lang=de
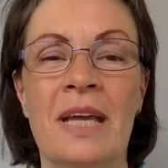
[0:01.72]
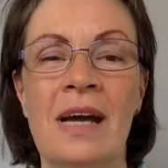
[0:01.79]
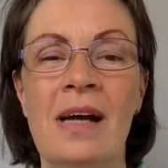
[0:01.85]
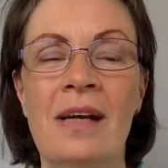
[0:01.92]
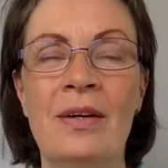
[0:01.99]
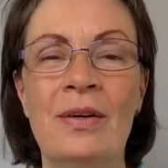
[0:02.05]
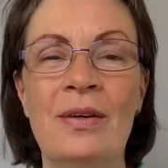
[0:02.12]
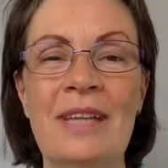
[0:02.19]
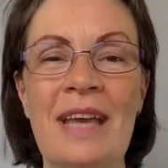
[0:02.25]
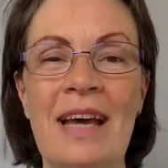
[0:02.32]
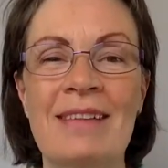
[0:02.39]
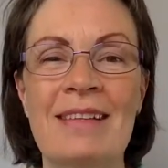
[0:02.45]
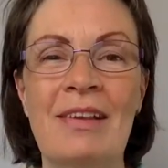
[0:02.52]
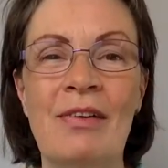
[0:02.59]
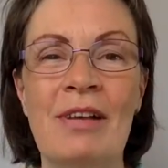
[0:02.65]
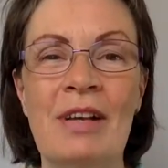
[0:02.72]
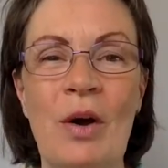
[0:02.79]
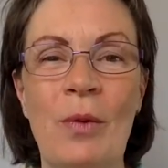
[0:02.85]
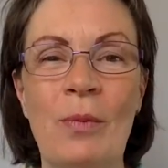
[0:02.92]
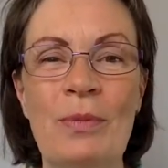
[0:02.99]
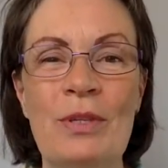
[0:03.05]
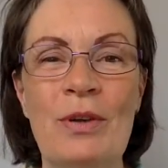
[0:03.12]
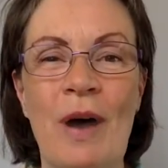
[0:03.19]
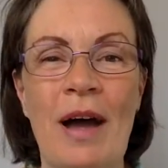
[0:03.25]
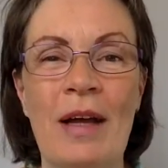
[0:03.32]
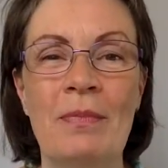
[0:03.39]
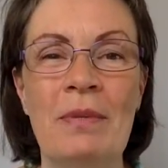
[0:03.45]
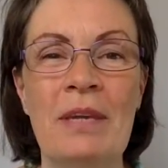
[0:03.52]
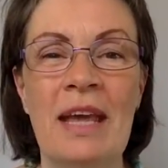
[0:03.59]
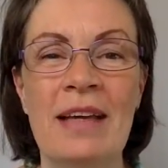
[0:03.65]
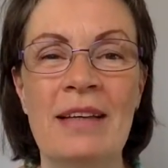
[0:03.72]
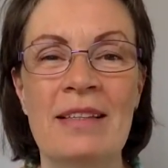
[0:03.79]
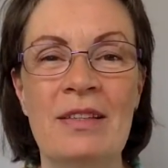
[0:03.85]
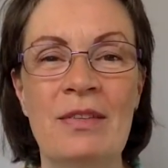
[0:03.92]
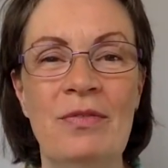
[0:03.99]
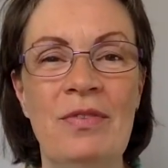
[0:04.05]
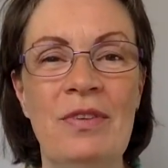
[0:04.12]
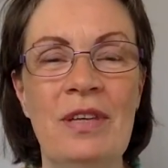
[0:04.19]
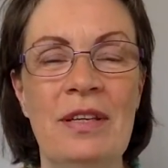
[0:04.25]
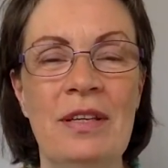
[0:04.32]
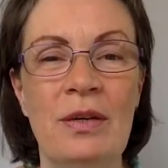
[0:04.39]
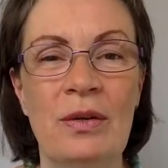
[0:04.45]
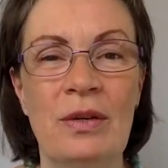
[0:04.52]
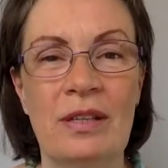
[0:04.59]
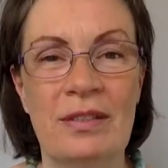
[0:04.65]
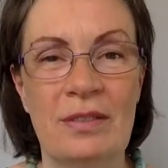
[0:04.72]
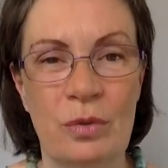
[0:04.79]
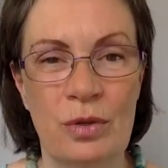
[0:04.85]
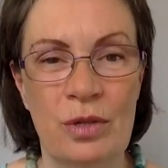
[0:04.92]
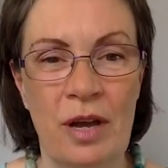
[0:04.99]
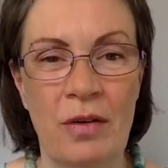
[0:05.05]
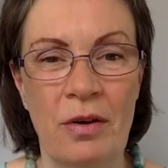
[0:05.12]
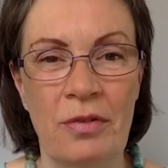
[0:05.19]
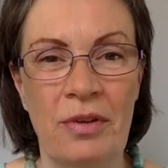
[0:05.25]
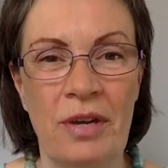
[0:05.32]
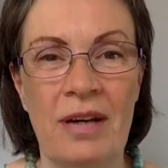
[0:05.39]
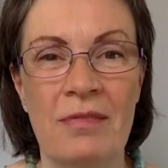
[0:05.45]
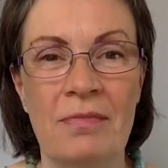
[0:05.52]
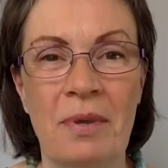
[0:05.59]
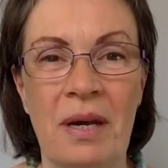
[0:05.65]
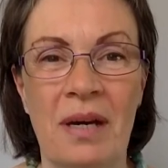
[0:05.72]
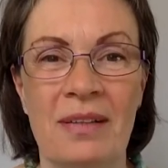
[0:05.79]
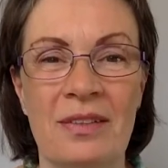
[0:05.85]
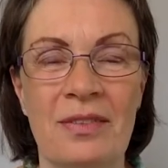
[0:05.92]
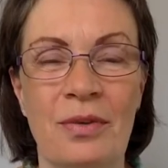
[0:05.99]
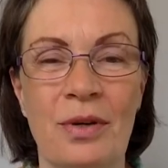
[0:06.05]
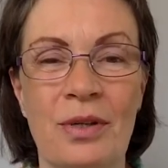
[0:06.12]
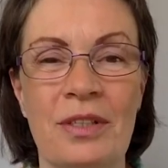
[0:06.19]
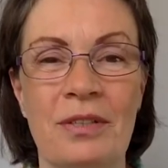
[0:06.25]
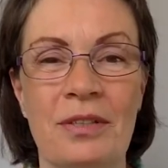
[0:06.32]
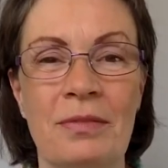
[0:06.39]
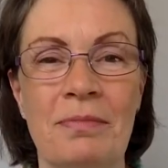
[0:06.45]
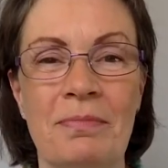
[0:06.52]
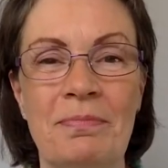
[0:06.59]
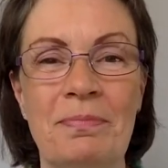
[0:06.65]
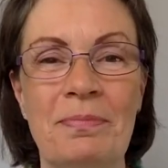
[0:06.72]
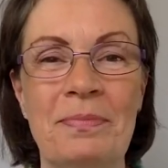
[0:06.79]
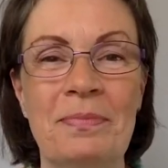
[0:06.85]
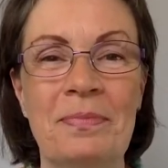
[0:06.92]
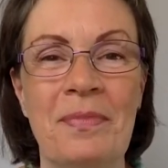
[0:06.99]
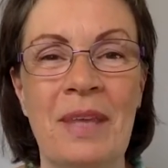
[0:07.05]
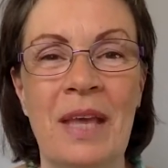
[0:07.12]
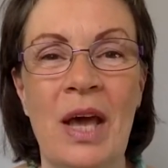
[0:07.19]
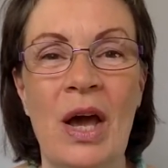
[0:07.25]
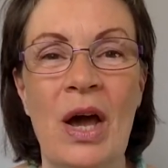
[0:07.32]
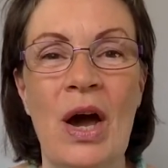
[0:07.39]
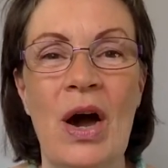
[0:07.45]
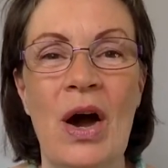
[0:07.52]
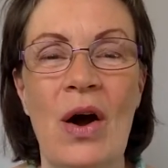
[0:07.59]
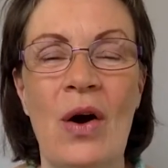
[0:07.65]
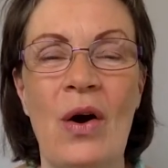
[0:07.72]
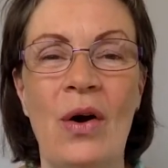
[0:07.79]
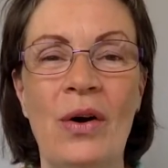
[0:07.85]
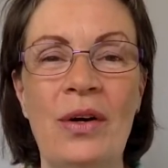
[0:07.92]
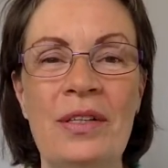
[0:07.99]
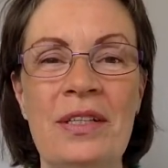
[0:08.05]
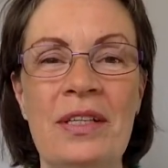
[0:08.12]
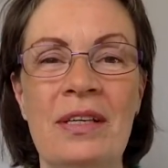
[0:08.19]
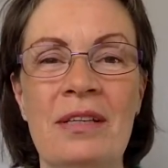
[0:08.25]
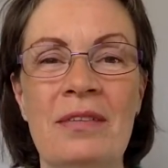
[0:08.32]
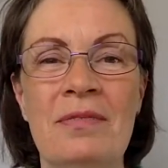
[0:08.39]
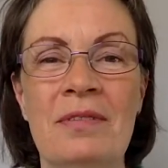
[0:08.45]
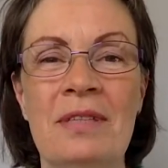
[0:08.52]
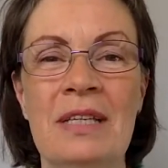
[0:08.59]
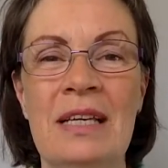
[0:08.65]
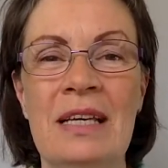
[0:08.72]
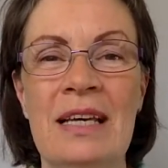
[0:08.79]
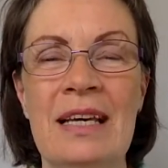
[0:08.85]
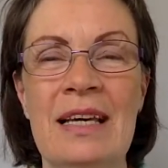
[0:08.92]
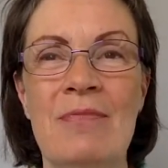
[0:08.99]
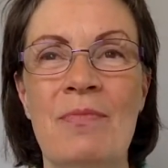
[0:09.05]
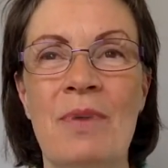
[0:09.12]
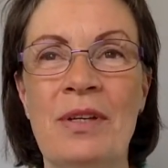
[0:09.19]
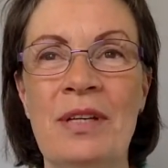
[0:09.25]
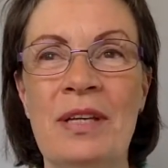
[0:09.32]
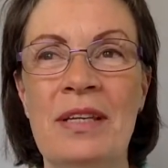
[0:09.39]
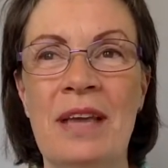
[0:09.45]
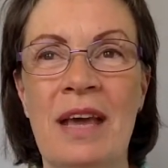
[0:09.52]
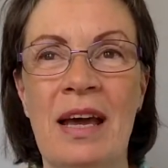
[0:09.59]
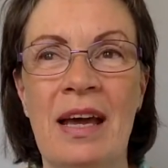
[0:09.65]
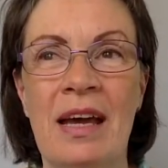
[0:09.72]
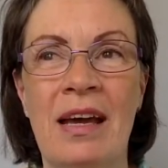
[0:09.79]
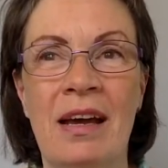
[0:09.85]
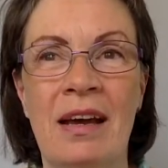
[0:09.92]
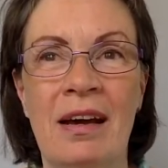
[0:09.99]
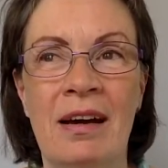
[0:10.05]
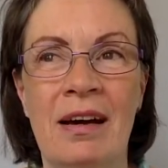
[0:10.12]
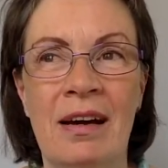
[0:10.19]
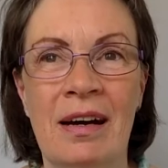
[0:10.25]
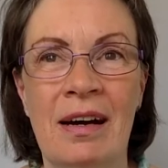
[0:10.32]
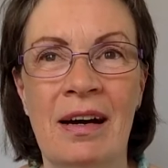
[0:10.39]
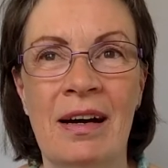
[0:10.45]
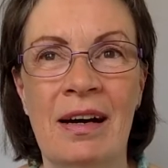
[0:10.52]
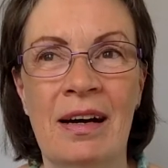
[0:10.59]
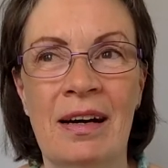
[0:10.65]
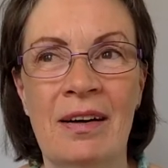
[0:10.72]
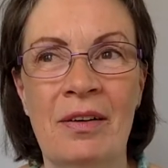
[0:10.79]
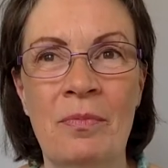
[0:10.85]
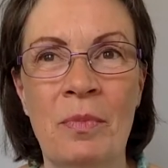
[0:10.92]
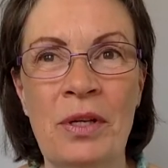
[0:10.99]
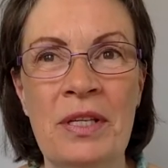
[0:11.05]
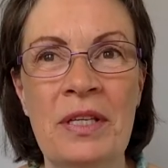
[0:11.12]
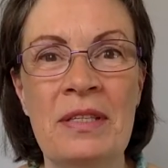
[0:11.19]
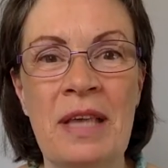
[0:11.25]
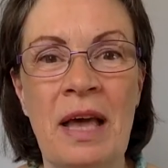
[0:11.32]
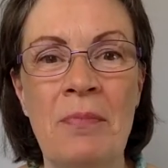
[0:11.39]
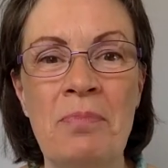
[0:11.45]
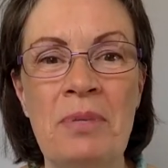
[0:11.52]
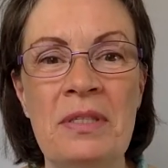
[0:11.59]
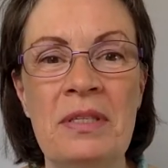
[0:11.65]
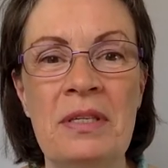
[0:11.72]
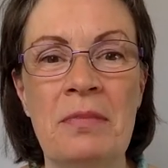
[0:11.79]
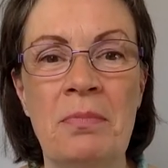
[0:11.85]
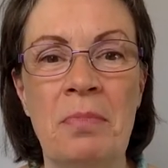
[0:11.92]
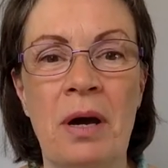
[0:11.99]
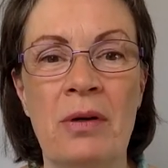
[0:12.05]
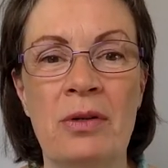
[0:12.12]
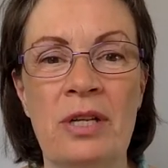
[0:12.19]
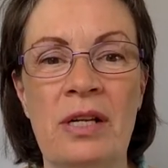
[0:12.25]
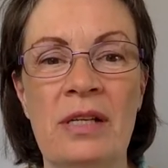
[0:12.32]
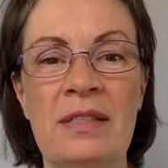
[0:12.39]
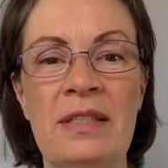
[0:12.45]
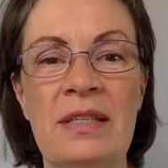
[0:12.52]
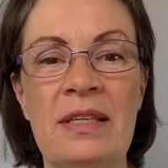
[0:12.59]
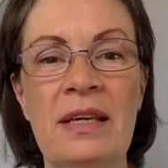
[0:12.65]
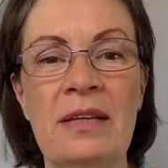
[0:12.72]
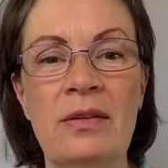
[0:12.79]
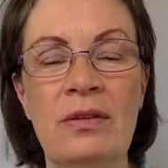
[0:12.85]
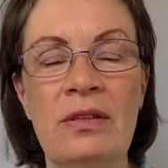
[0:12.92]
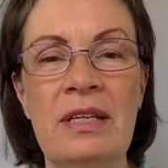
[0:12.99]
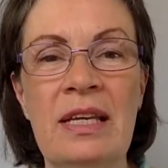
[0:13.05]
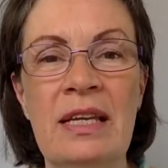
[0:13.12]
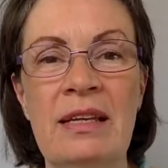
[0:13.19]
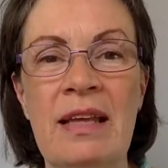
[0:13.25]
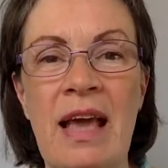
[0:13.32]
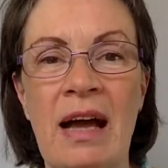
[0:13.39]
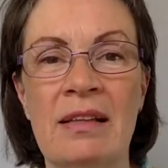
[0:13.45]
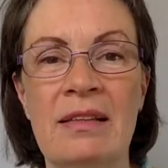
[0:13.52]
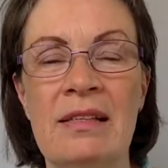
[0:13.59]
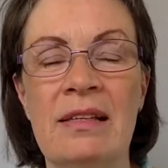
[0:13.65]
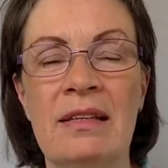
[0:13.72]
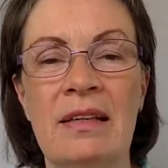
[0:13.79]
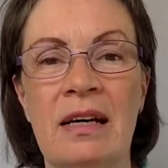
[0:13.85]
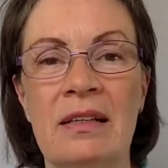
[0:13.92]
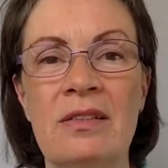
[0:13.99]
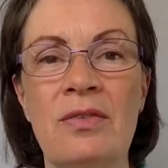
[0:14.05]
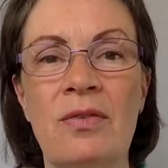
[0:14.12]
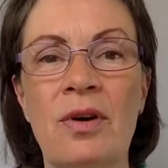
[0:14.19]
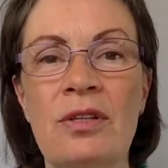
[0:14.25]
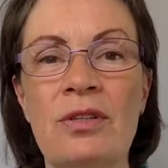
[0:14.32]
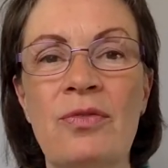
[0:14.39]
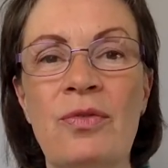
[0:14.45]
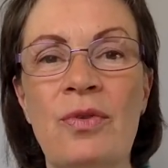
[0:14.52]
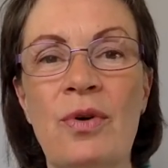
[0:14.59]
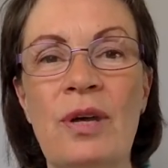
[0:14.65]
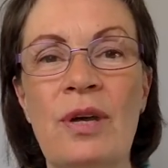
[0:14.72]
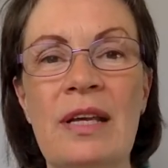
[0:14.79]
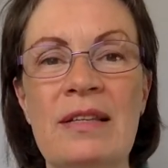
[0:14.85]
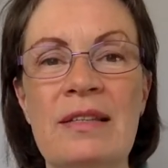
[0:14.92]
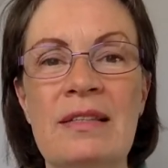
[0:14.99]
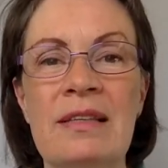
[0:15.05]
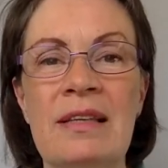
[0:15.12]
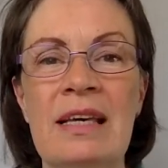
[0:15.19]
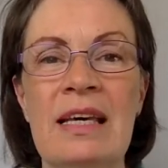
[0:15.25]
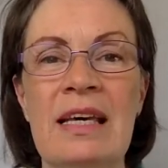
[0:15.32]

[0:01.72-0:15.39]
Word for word: Hallo und herzlich willkommen zu einem nächsten Video, das Zuschauerfragen beantwortet. Heute möchte ich, möchte ich es ein bisschen pauschalisieren und nicht die einzelnen Antworten vorlesen,